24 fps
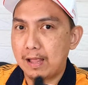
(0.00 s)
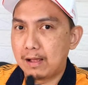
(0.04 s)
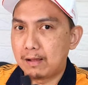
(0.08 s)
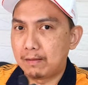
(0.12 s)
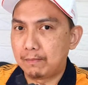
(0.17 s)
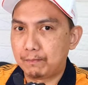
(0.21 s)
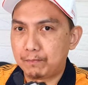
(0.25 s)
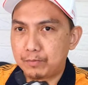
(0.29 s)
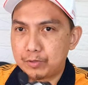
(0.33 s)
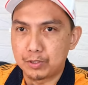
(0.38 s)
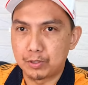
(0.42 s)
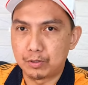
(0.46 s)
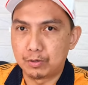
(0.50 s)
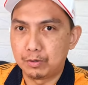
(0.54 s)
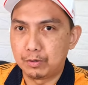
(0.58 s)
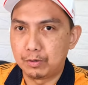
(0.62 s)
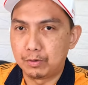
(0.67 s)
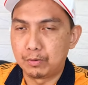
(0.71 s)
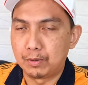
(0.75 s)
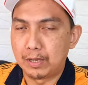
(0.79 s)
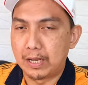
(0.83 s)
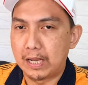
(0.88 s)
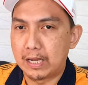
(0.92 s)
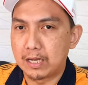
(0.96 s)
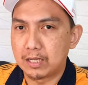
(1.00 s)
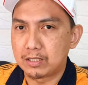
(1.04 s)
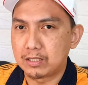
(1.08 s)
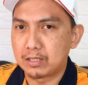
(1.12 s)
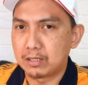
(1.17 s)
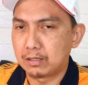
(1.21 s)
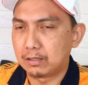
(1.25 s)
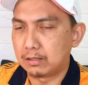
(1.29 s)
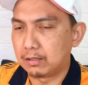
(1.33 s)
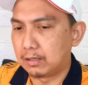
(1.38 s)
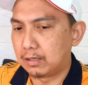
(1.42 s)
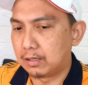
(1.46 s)
lang so wala na
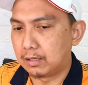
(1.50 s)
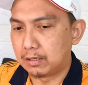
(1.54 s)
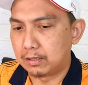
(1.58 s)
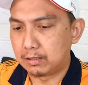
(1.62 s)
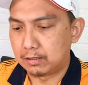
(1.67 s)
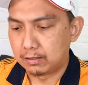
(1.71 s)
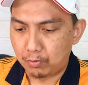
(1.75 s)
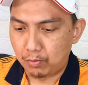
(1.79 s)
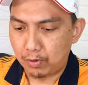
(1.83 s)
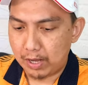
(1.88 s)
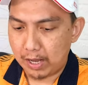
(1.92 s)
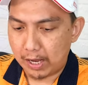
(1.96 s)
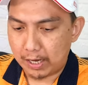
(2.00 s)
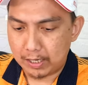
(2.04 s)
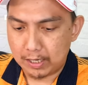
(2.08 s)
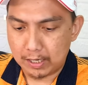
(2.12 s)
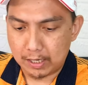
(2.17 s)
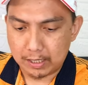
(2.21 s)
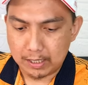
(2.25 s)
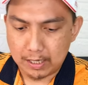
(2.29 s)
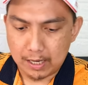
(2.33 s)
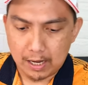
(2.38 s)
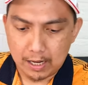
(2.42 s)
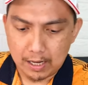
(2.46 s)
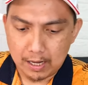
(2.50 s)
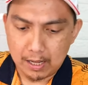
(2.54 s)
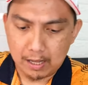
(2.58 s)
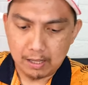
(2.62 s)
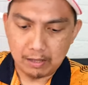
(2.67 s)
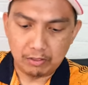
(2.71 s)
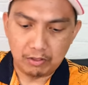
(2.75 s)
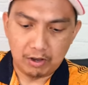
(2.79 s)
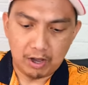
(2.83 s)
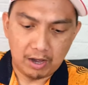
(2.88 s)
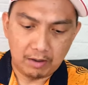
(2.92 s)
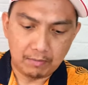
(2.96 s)
siyang uh, wala kayo na
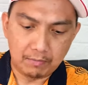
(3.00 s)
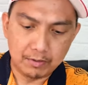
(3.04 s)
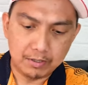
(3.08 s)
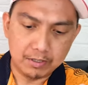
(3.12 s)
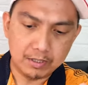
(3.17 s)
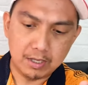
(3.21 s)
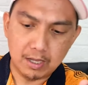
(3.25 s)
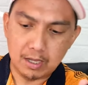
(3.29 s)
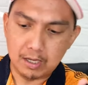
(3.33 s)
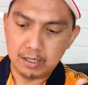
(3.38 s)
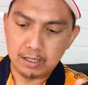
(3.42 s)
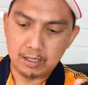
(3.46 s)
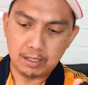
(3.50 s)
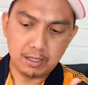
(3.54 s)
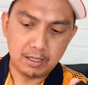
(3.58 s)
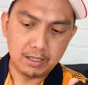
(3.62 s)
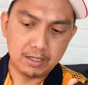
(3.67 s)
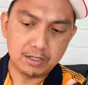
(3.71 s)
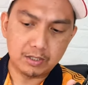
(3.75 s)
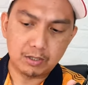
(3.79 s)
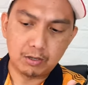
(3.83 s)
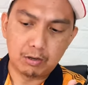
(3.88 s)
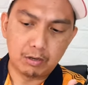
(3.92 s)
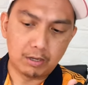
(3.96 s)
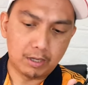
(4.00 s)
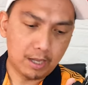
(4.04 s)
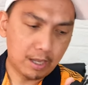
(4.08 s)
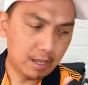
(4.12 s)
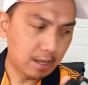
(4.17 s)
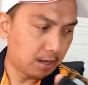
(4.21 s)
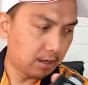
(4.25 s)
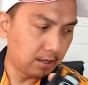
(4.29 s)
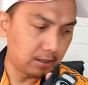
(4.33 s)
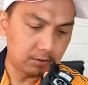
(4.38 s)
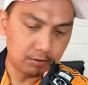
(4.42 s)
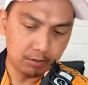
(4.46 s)
kinakailangan drivers na i-install
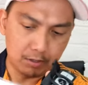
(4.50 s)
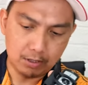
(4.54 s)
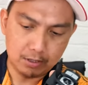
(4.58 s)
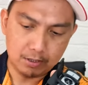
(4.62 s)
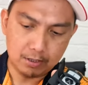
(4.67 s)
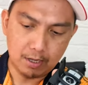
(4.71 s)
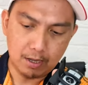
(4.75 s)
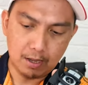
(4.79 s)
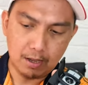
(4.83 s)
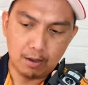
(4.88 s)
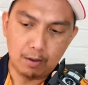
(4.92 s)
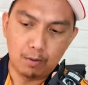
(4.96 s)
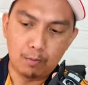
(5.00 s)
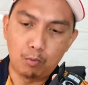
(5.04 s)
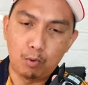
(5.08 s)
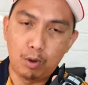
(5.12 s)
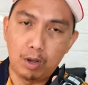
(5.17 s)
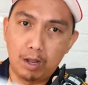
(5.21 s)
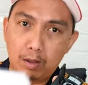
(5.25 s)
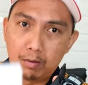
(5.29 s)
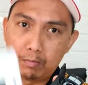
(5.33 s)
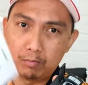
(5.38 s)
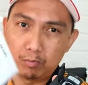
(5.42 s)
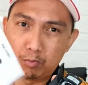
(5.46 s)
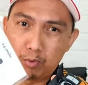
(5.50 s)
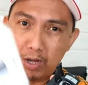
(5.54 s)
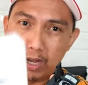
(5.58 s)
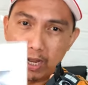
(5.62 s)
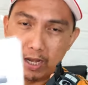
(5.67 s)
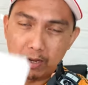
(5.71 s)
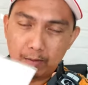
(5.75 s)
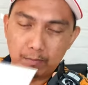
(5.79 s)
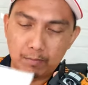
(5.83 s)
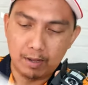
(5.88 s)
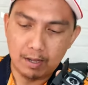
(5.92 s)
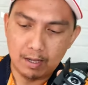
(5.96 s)
kaya ito isa uh, walang wala
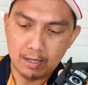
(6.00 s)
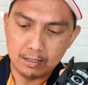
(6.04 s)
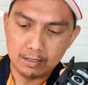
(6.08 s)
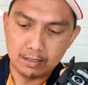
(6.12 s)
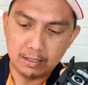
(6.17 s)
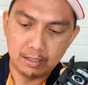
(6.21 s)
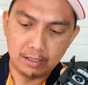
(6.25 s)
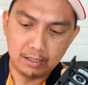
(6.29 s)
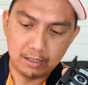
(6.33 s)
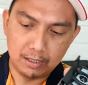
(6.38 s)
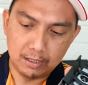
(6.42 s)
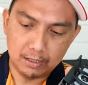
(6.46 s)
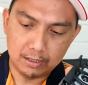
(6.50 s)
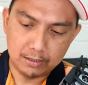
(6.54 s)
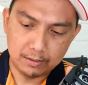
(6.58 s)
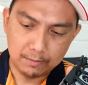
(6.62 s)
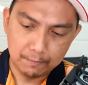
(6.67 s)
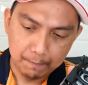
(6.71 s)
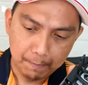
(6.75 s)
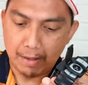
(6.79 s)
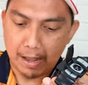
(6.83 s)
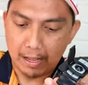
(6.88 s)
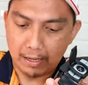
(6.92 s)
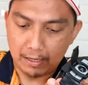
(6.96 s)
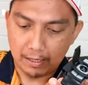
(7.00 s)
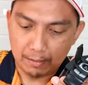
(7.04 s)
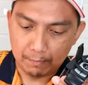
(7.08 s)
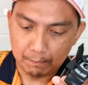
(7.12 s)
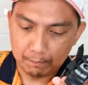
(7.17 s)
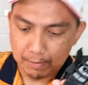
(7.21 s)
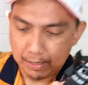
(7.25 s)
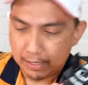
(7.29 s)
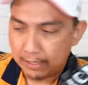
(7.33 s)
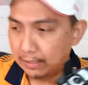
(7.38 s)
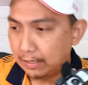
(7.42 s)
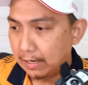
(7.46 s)
na mga CDs plug and
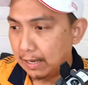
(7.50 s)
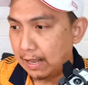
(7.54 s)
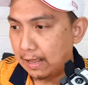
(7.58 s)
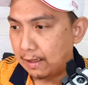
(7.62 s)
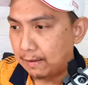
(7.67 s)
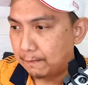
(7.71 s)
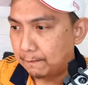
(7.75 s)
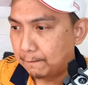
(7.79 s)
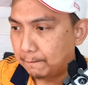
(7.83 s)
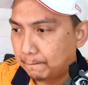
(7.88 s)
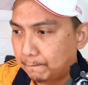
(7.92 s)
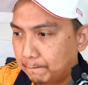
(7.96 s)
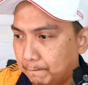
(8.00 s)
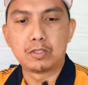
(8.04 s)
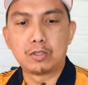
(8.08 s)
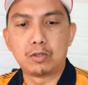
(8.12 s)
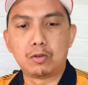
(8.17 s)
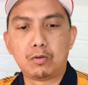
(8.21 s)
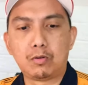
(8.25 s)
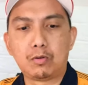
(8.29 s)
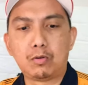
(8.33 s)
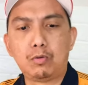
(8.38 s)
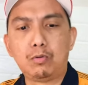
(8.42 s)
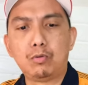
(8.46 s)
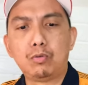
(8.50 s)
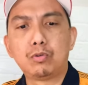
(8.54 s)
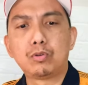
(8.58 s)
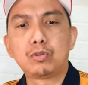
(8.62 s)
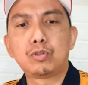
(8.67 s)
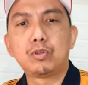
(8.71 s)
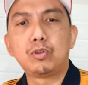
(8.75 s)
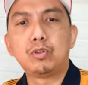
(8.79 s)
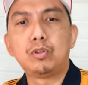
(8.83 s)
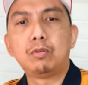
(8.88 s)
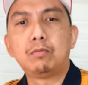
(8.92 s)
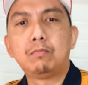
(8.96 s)
play na lang so kung
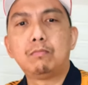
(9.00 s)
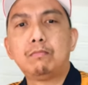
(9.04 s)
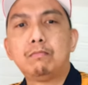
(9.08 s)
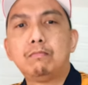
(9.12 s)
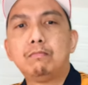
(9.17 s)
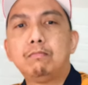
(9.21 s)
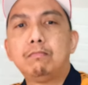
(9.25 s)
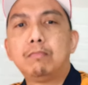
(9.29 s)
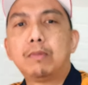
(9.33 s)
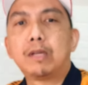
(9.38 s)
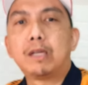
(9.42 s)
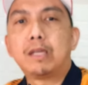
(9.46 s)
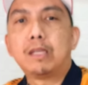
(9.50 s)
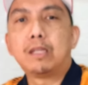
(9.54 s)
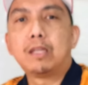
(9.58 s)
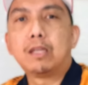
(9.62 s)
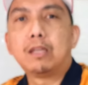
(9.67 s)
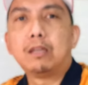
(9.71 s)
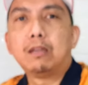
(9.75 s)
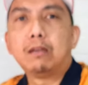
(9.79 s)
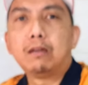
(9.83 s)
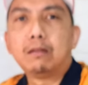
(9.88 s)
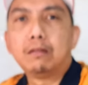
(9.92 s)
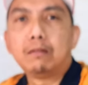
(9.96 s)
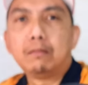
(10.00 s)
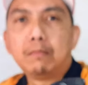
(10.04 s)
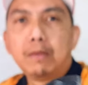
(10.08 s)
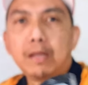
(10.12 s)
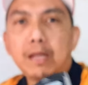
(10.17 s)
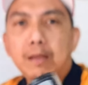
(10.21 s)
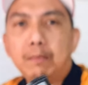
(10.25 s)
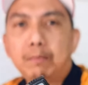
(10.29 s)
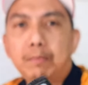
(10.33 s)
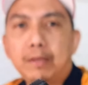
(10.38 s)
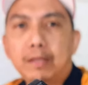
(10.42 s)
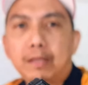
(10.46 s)
gusto niyo kita ng
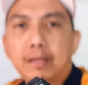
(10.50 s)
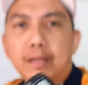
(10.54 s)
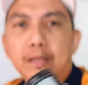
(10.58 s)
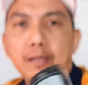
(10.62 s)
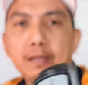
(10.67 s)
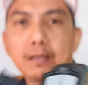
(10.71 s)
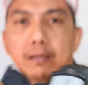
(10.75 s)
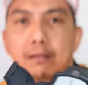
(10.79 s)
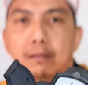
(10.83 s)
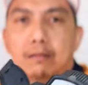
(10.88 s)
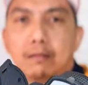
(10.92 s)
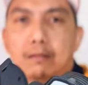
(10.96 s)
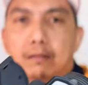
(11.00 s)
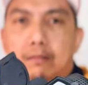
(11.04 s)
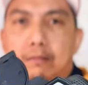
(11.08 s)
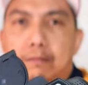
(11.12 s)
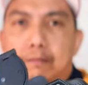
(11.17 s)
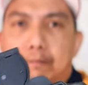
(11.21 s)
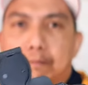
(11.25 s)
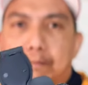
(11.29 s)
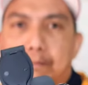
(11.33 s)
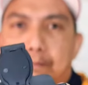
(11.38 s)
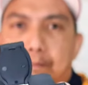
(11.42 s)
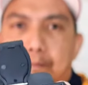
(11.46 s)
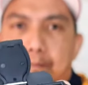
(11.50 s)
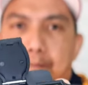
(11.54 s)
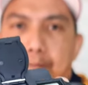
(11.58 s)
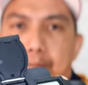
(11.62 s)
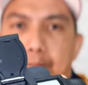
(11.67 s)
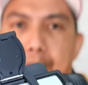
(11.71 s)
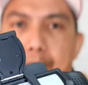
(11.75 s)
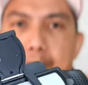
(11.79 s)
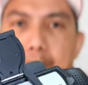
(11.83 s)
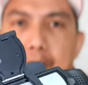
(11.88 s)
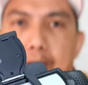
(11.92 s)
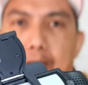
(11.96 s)
malapitan ito
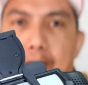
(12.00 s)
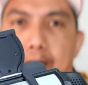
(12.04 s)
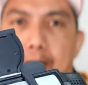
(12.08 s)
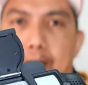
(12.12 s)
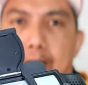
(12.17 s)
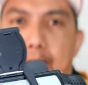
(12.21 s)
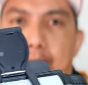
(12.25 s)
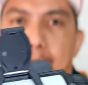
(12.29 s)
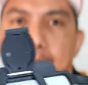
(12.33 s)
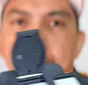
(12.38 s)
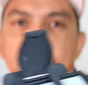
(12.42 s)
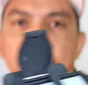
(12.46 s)
yan